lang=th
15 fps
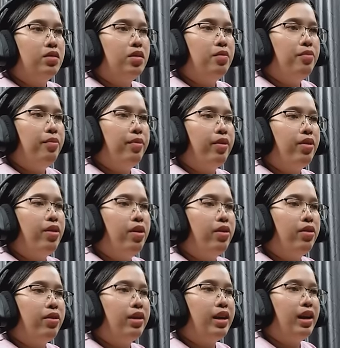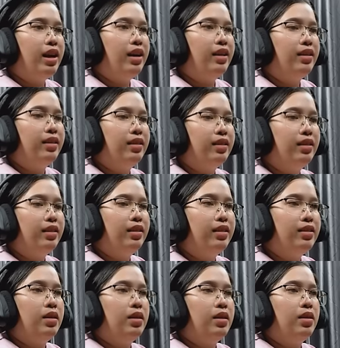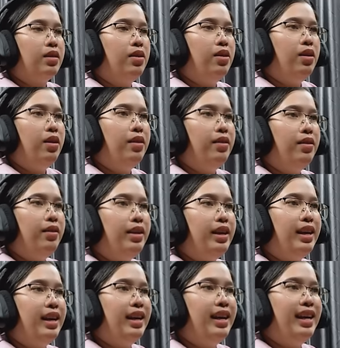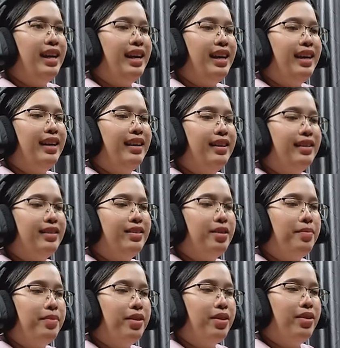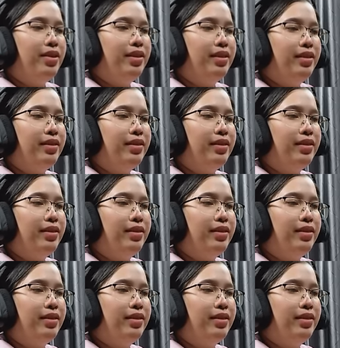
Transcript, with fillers: ซ่อมอุปกรณ์ก่อนค่ะเคาะโอเคซ่อมต่อ